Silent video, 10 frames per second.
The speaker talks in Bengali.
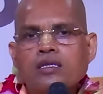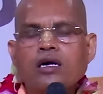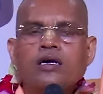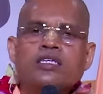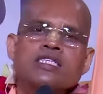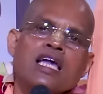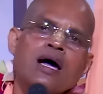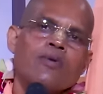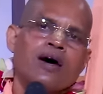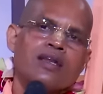তখন সে
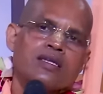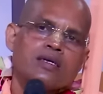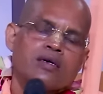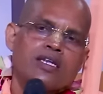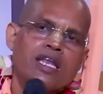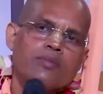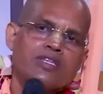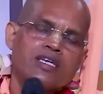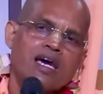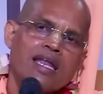আবার হরিনাম
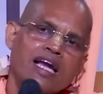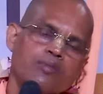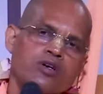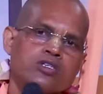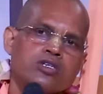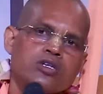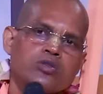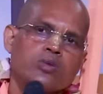দীক্ষার এক বছর